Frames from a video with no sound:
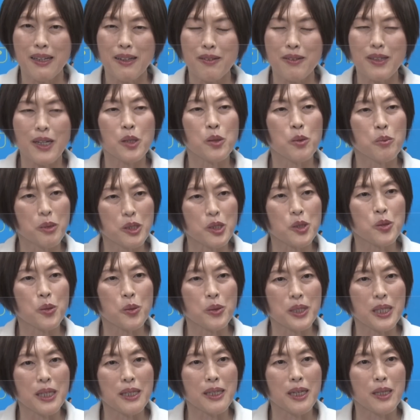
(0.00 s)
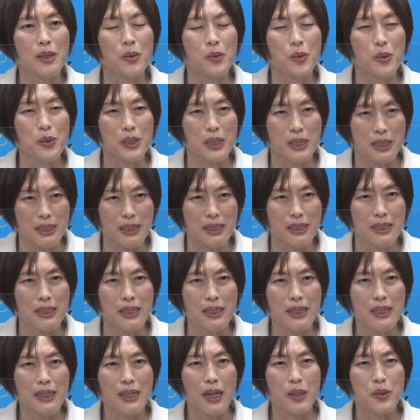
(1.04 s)
これはの民主党政権の時に
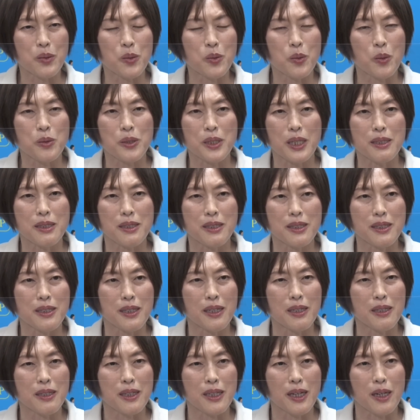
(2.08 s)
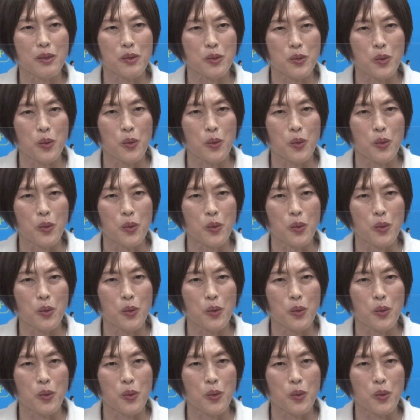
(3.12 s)
あの国際人権規約